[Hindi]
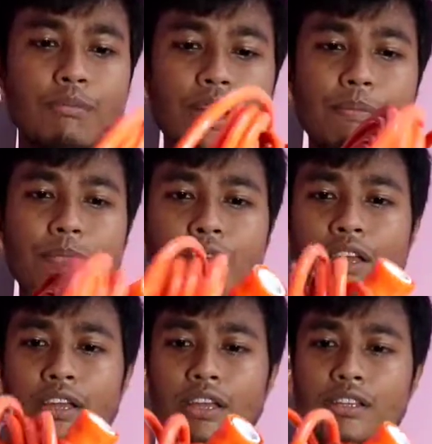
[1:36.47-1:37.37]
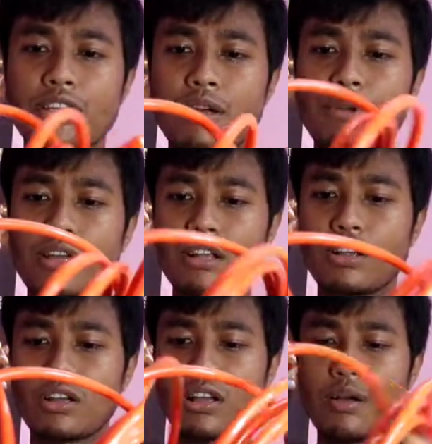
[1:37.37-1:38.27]
पाइप इसका भी
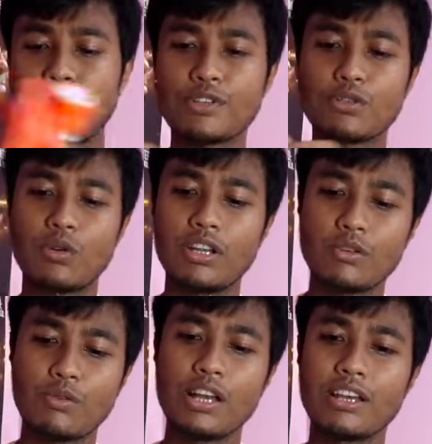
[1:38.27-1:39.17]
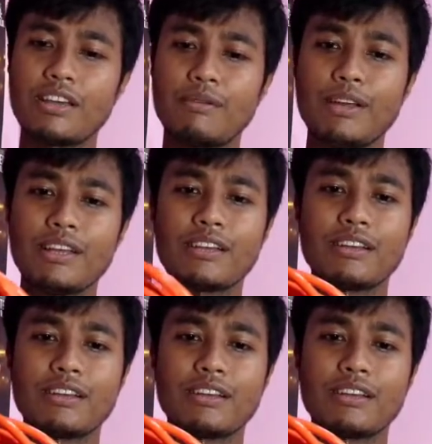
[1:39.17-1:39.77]
काफ़ी सॉलिड क्वालिटी है भाई